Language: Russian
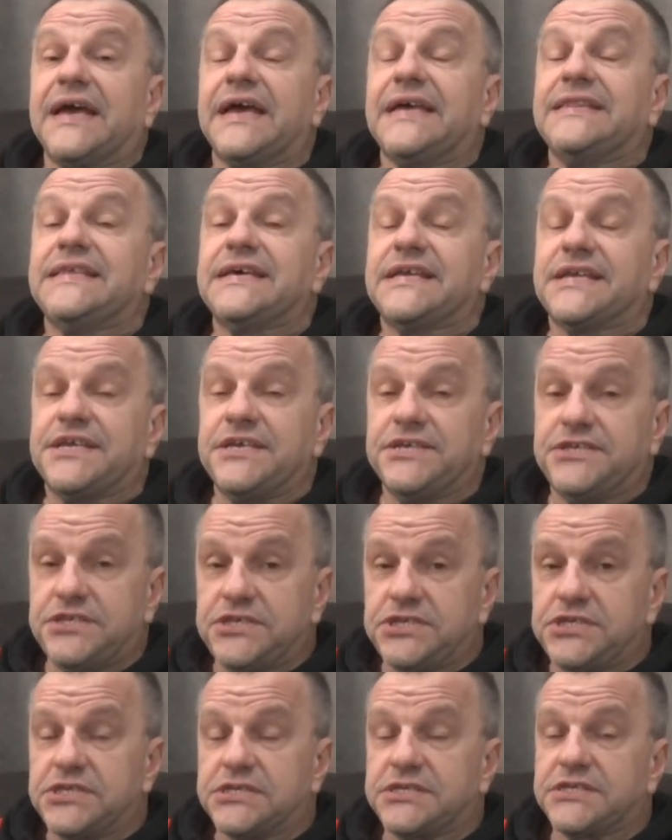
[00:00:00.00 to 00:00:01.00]

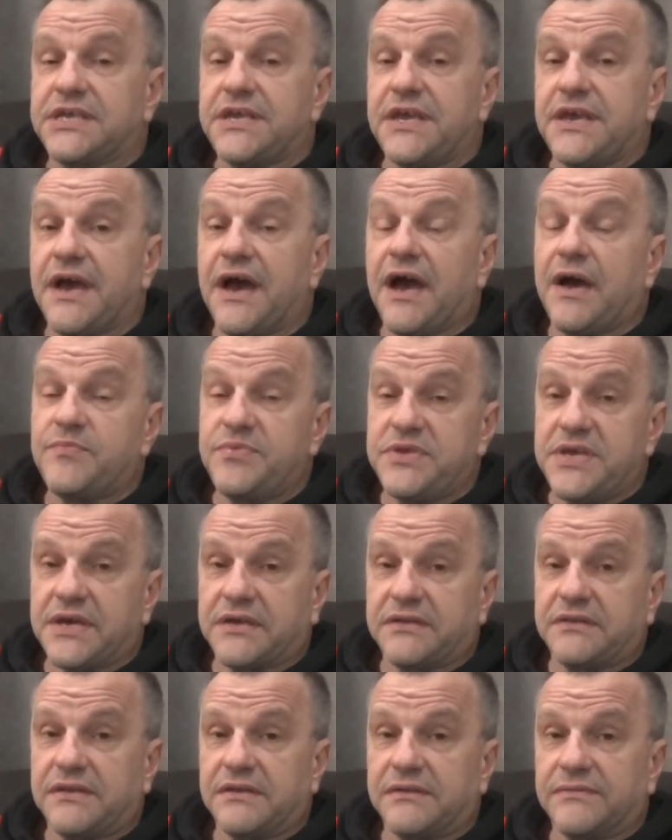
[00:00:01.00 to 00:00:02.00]
энергетические
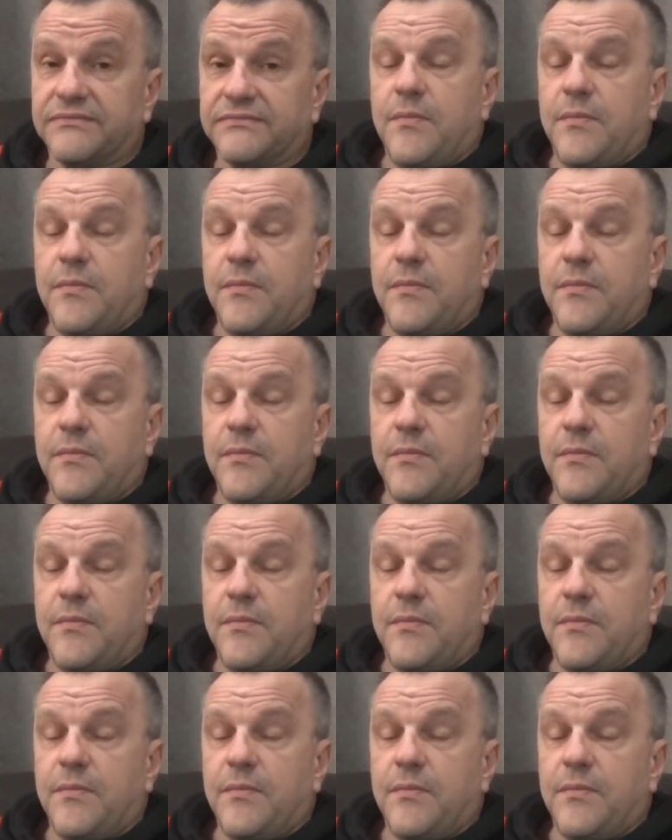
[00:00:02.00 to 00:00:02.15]
объекты.